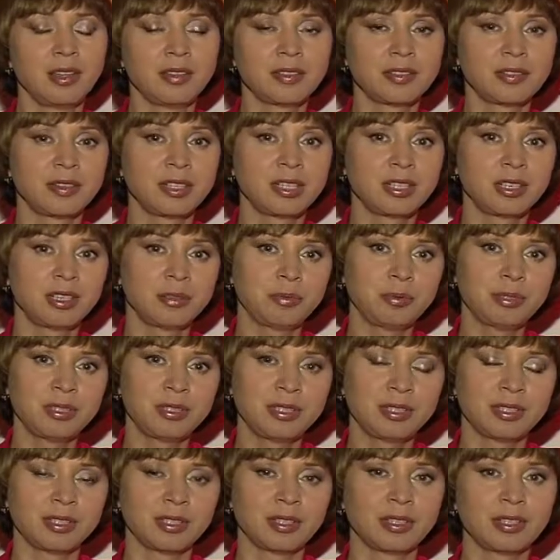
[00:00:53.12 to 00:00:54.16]
В своей
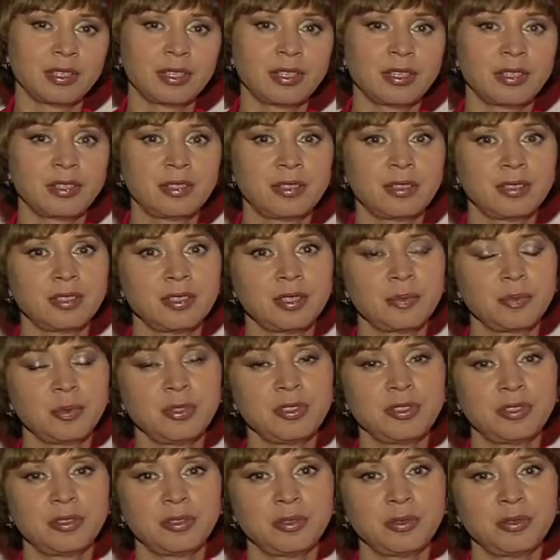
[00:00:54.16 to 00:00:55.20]
работе я
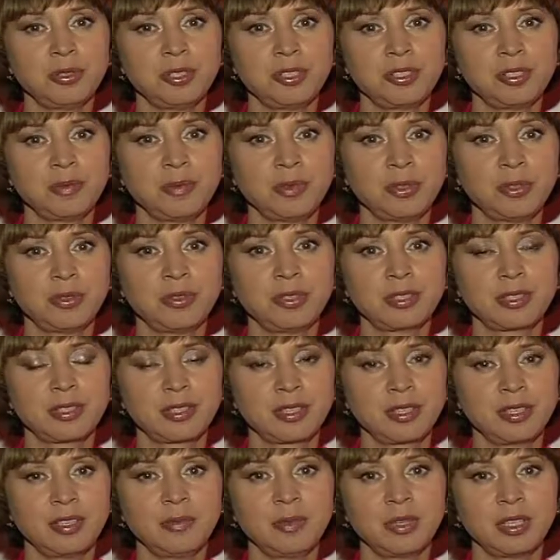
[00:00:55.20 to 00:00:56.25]
использую очень много
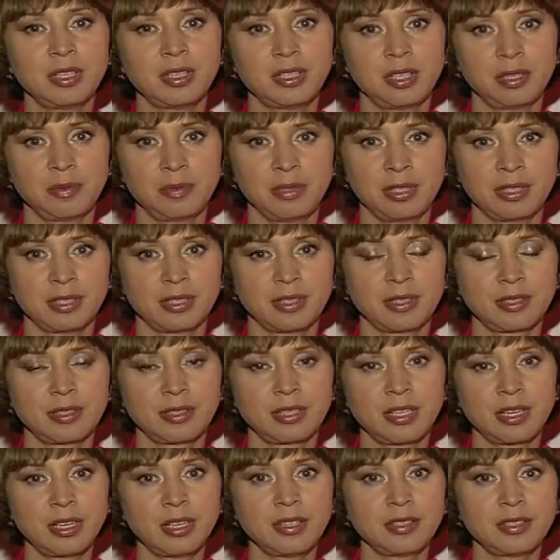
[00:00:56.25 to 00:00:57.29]
схем и таблиц,
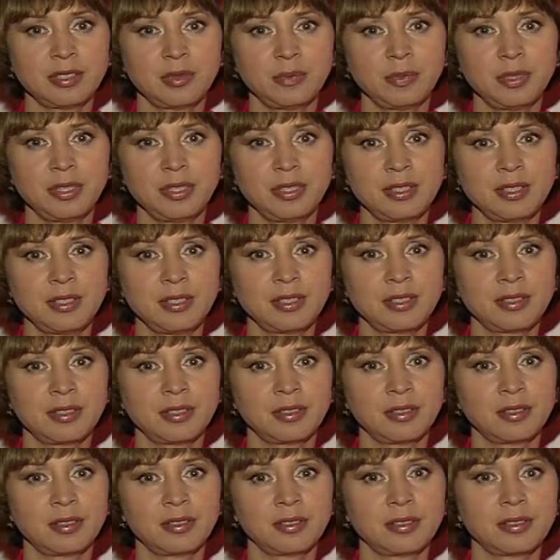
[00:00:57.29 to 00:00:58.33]
стараясь объяснить
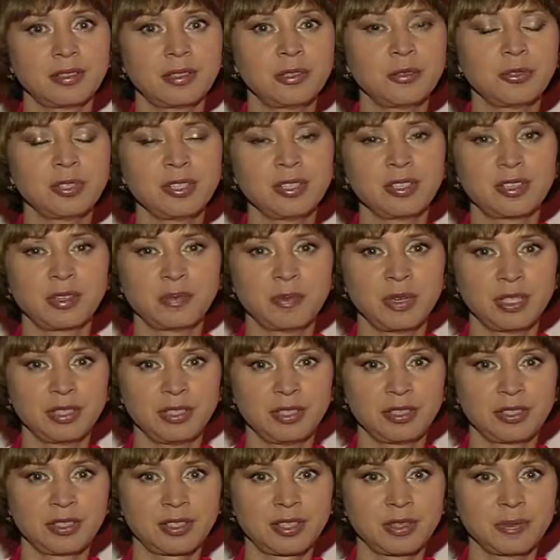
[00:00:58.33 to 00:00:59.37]
э, сложный
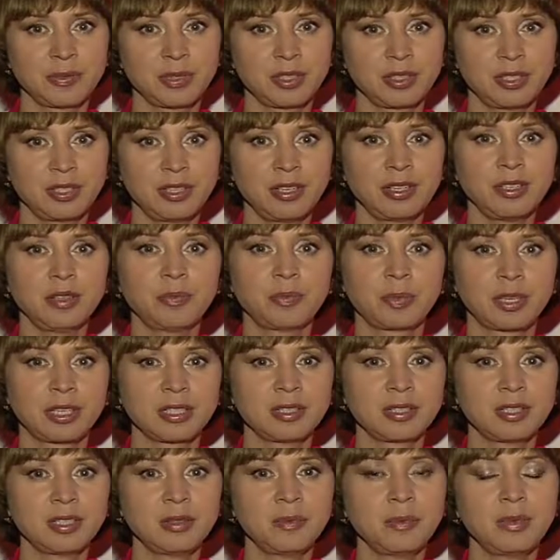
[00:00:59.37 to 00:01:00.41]
грамматический материал
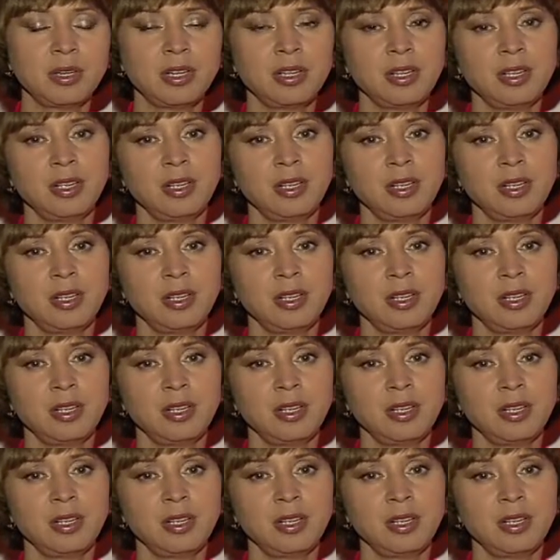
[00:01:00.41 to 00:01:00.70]
простым,